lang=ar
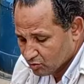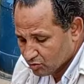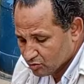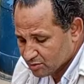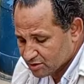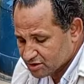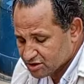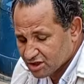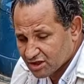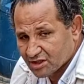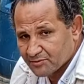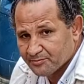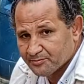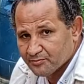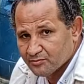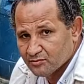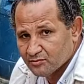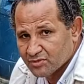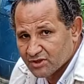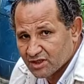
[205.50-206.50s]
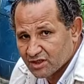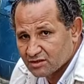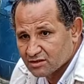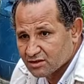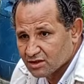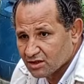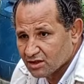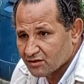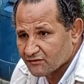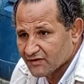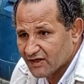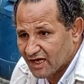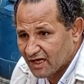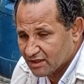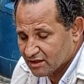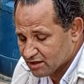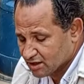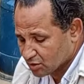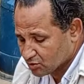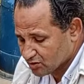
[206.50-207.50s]
ويتشرب بيدي
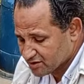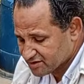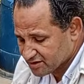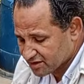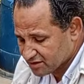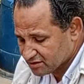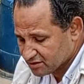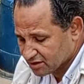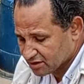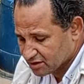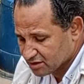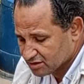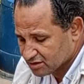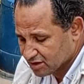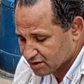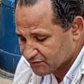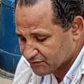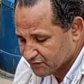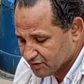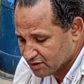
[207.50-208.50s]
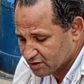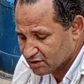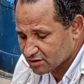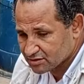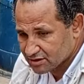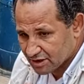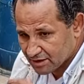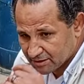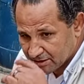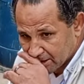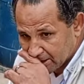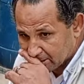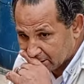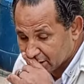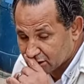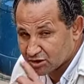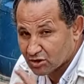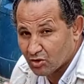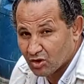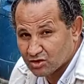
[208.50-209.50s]
فعاليه كويسه جدا جدا في
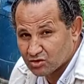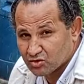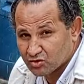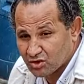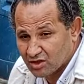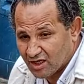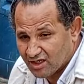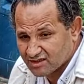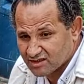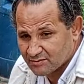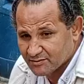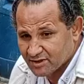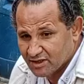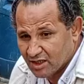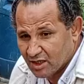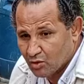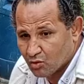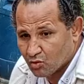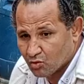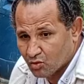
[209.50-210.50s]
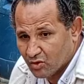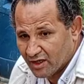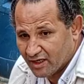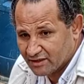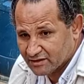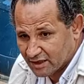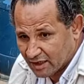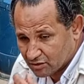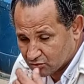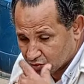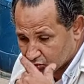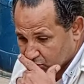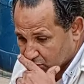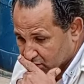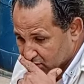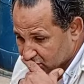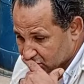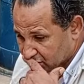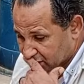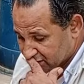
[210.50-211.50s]
تهدئه التوتر العصبي لو واحد عنده
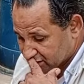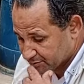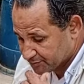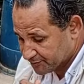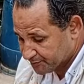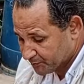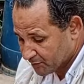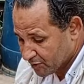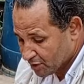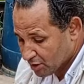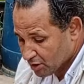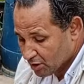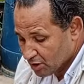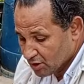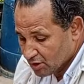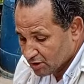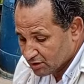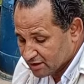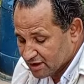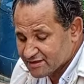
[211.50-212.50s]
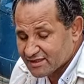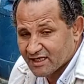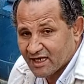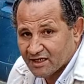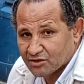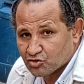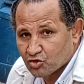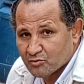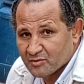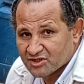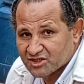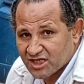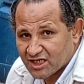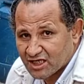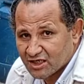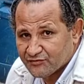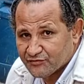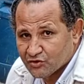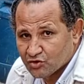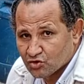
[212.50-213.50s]
توتر عصبي الناس اللي عندهم
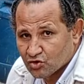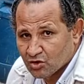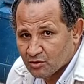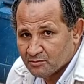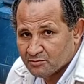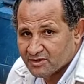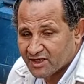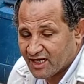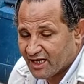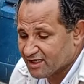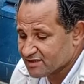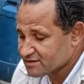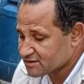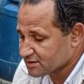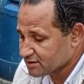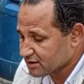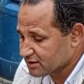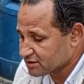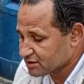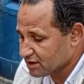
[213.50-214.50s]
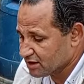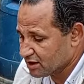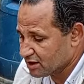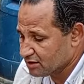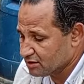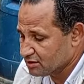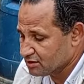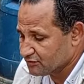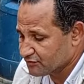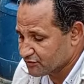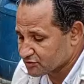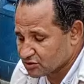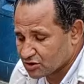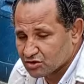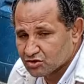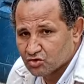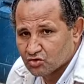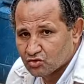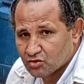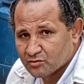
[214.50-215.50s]
مشاكل في النوم بيحسن اداء
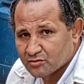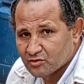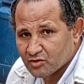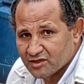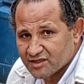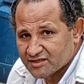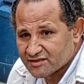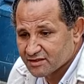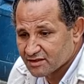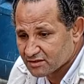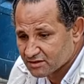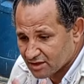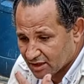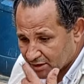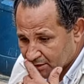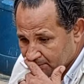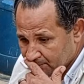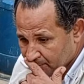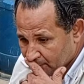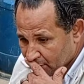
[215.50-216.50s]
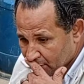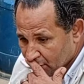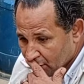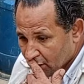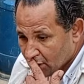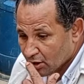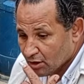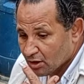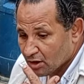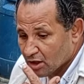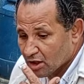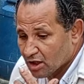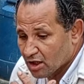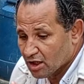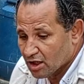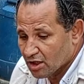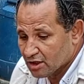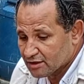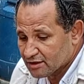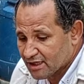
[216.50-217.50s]
فترات النوم كويس جدا
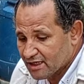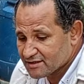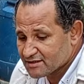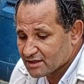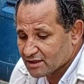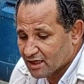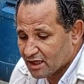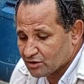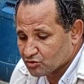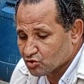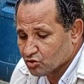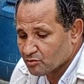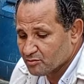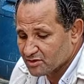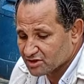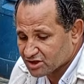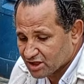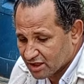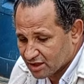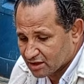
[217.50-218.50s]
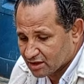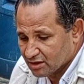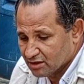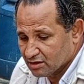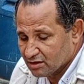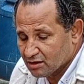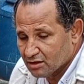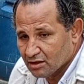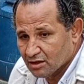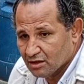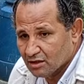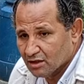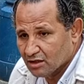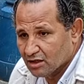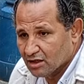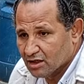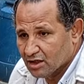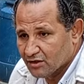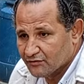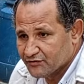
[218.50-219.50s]
آه، الناس اللي عندهم مشاكل
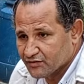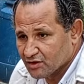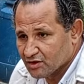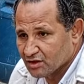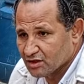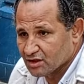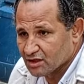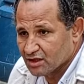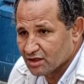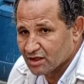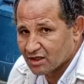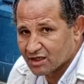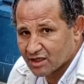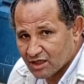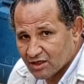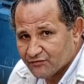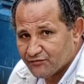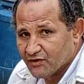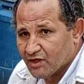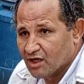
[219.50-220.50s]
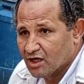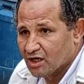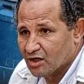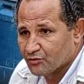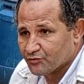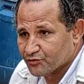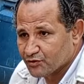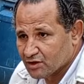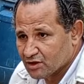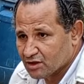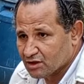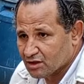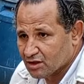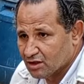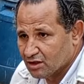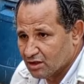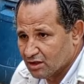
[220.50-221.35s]
آه، في الخلفه وفي